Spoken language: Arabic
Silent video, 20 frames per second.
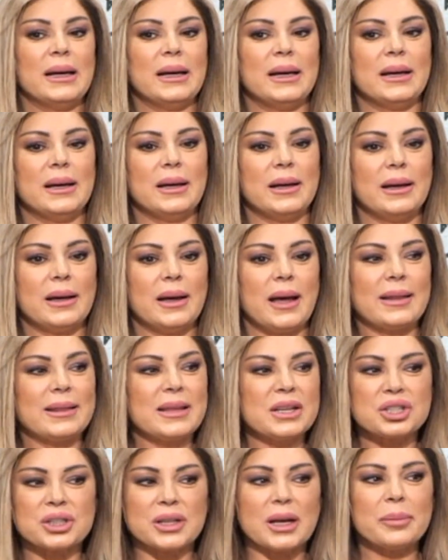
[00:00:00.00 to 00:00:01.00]
آه،
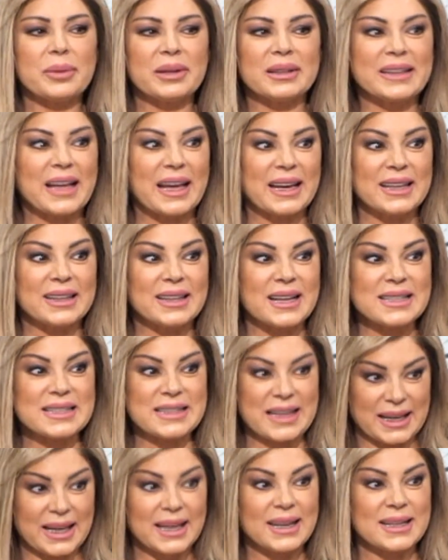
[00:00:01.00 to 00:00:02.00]
قديش تعبت كاريتاس
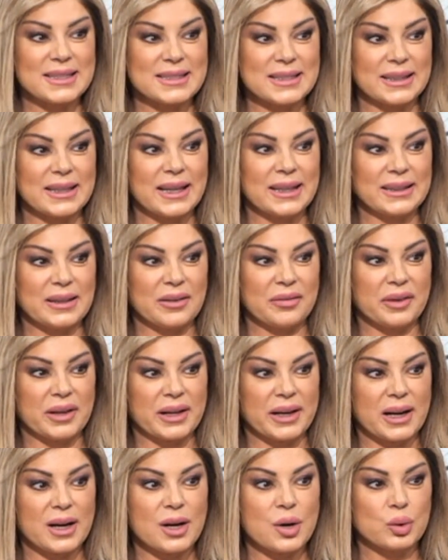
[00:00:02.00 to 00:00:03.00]
تكرست هيدي
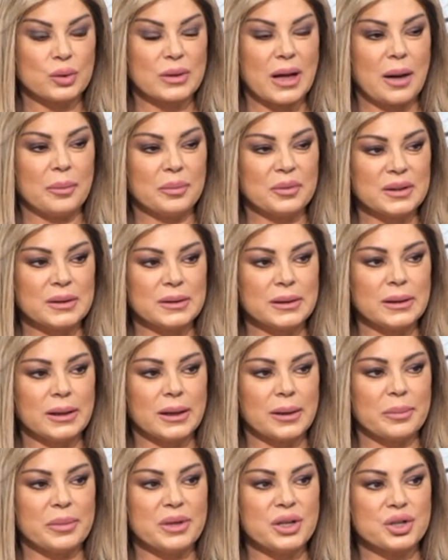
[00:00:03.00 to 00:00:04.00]
الفكره عم
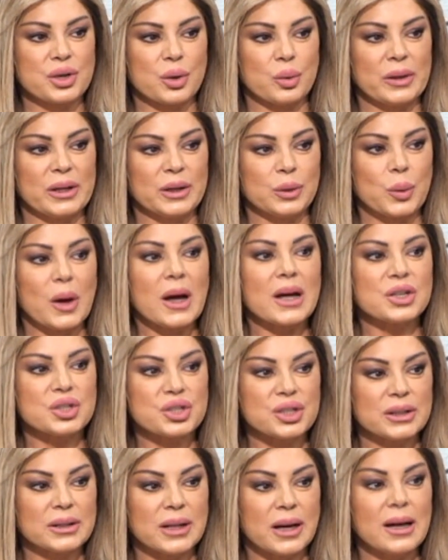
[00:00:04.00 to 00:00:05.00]
تنطلق بجولات
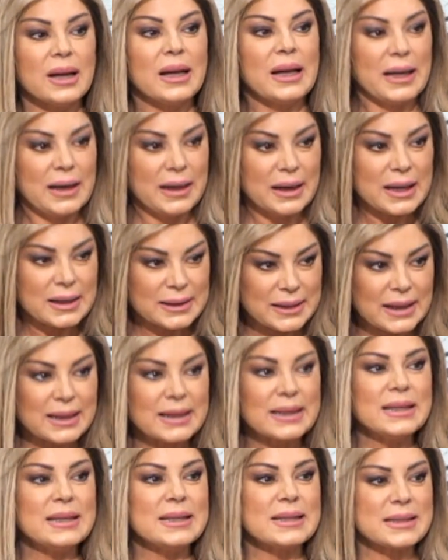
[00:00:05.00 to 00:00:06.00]
وأنشطة لا
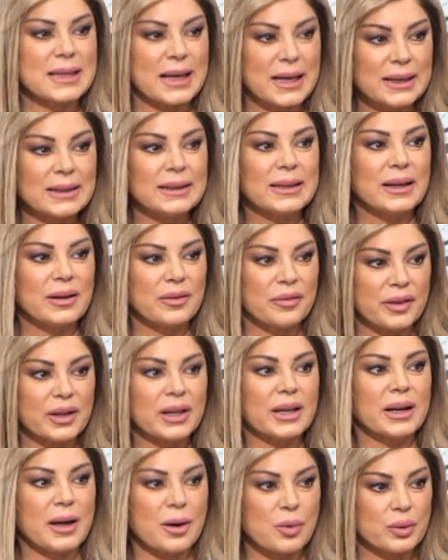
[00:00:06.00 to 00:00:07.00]
تكريس هيدي
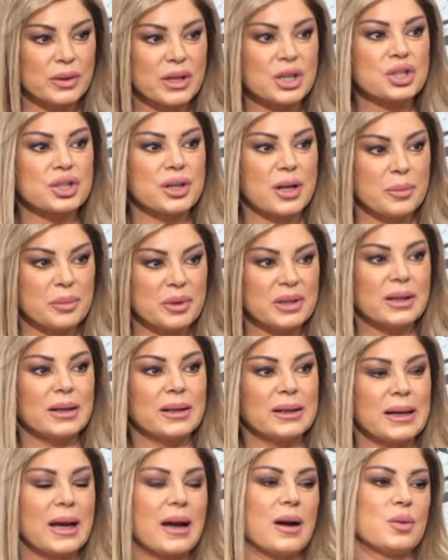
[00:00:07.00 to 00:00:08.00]
الفكرة ونشرها
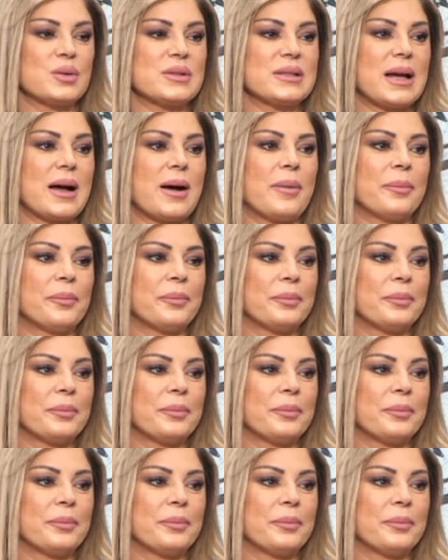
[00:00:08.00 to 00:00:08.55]
بطريقة أوسع